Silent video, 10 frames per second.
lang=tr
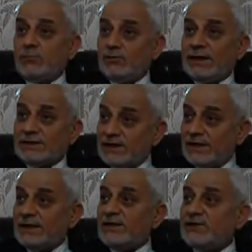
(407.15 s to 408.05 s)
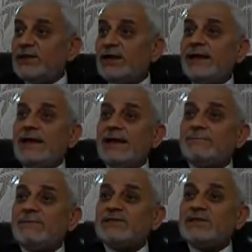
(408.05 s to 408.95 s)
bunlar sende tecelli
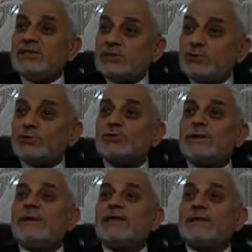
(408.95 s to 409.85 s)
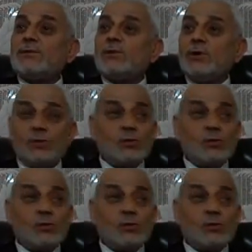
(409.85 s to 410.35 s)
etmesini istiyorsun demektir bu.